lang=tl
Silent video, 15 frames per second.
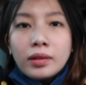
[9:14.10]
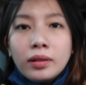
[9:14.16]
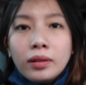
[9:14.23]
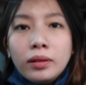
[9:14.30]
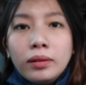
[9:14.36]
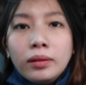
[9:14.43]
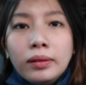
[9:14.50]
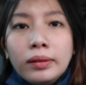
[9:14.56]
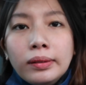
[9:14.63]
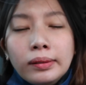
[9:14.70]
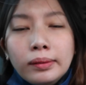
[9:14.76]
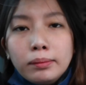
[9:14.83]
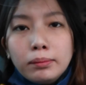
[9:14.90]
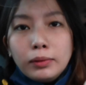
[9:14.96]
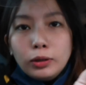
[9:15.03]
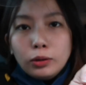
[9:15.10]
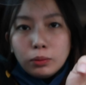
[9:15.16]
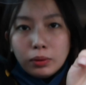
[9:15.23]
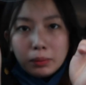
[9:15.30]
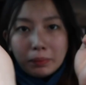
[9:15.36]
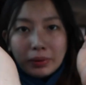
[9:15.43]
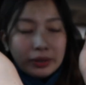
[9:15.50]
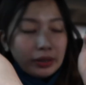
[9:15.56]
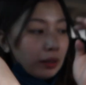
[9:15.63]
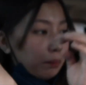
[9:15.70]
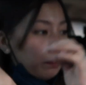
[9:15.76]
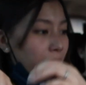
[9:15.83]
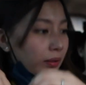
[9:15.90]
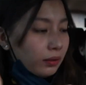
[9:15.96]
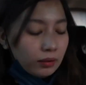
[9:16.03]
Ah! Maluwag ba
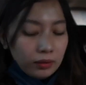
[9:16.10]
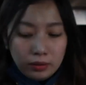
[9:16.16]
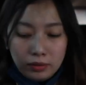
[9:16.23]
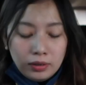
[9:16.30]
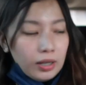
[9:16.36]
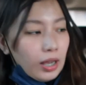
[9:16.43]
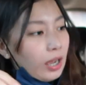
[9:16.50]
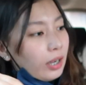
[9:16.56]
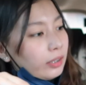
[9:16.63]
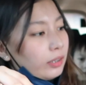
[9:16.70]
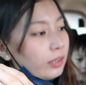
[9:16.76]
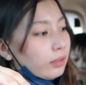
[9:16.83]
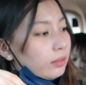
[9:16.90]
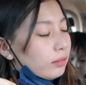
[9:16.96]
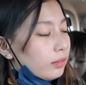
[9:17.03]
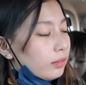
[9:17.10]
dapat? Okay na.